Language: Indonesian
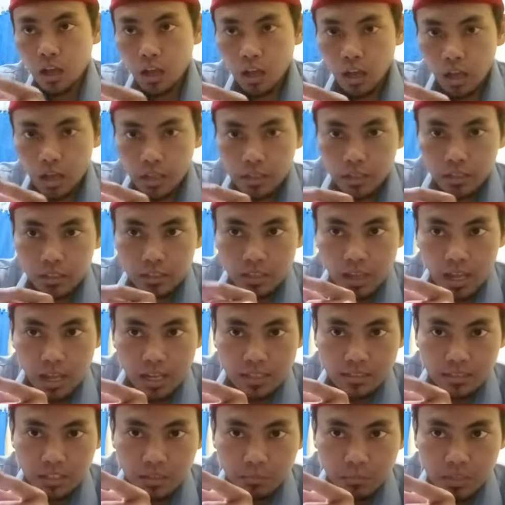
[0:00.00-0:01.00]
Akhirnya
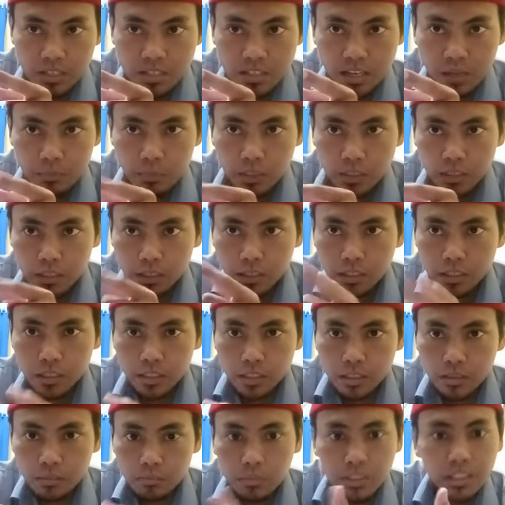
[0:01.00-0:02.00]
Hasan bin Sabit
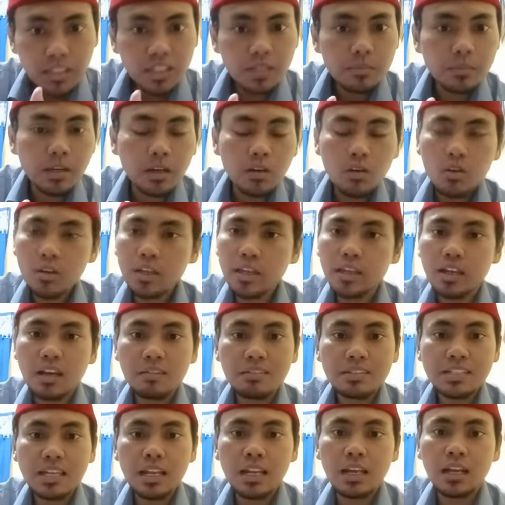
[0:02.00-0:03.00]
ini menerima, oke okay, nggak
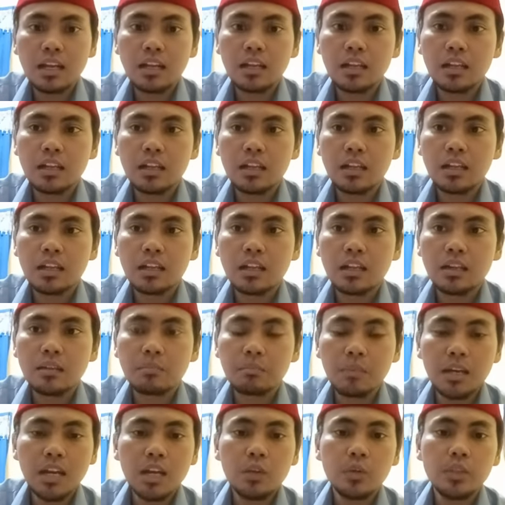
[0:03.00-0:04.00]
masalah.
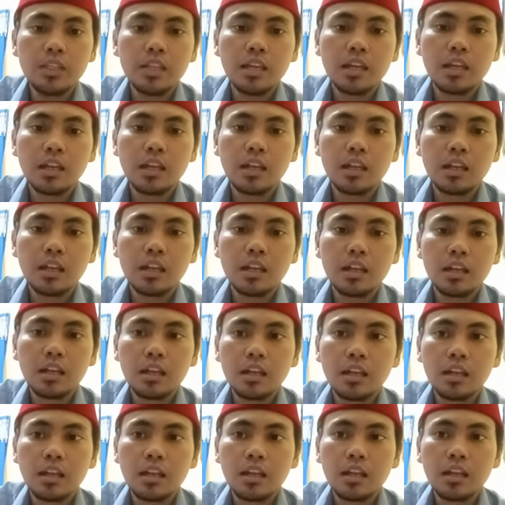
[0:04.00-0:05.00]
Mana duitnya?
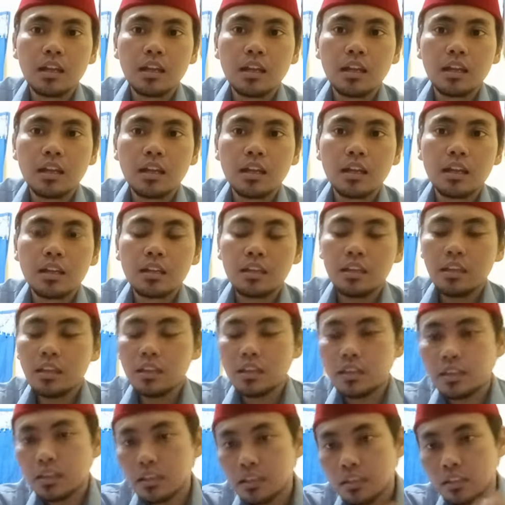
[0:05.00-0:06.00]
Ini
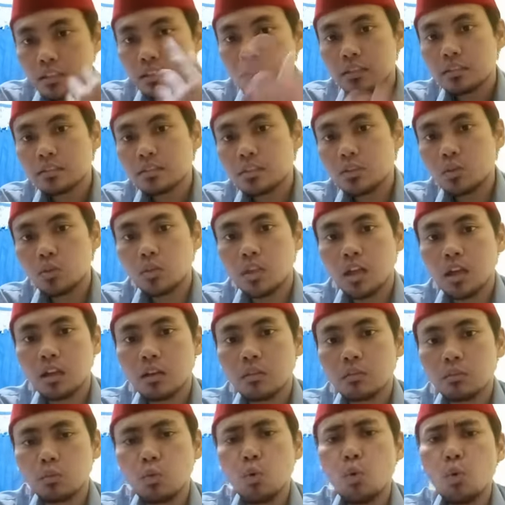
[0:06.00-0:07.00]
sejuta,
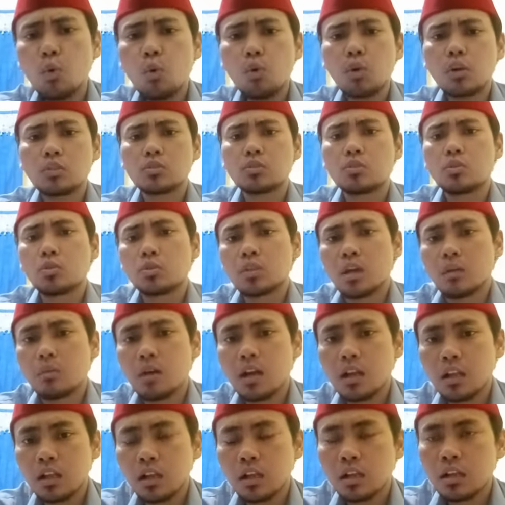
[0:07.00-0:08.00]
kurang sejuta
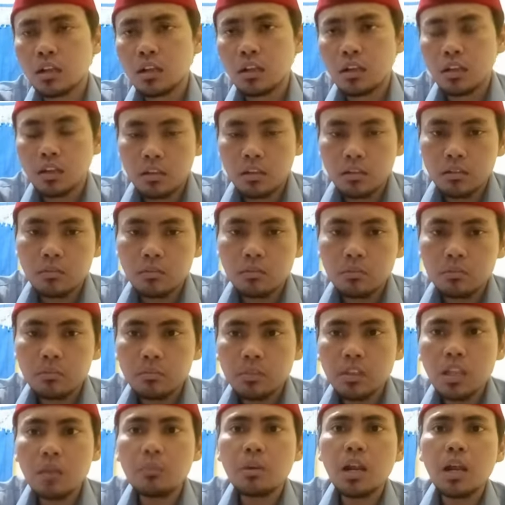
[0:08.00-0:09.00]
bang.
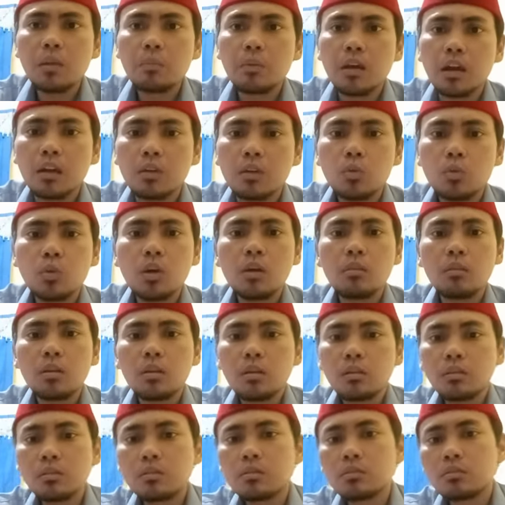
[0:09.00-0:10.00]
Minta berapa? Dua
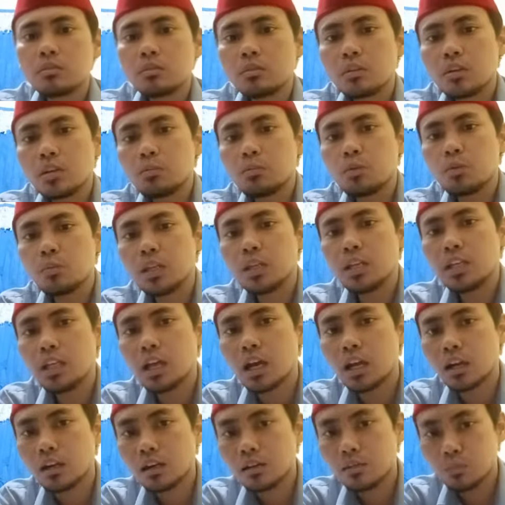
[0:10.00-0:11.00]
ribu
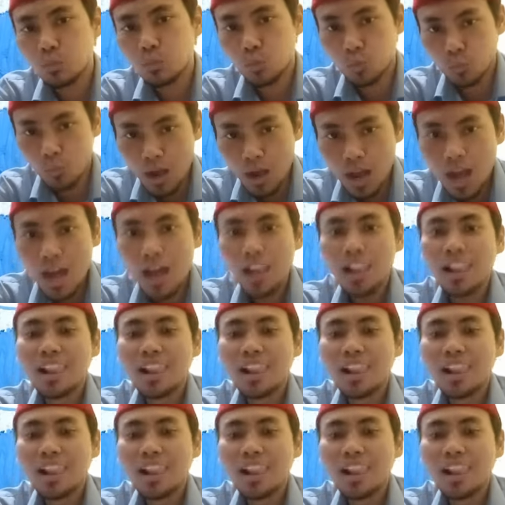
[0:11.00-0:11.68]
miliar. Mahal.